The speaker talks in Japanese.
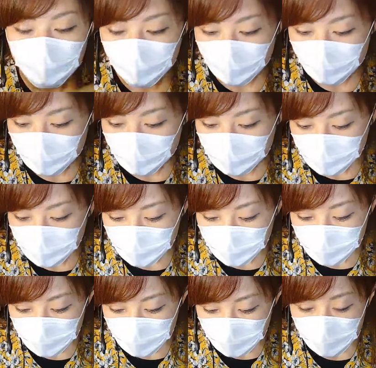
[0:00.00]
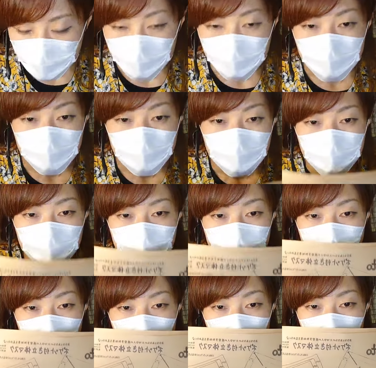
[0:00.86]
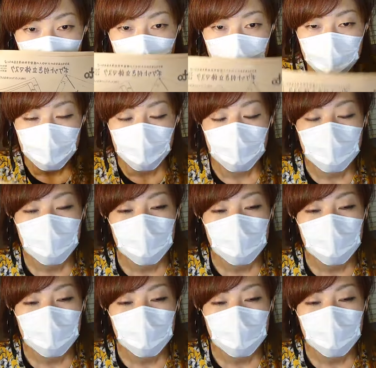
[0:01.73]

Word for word: ら何ていうの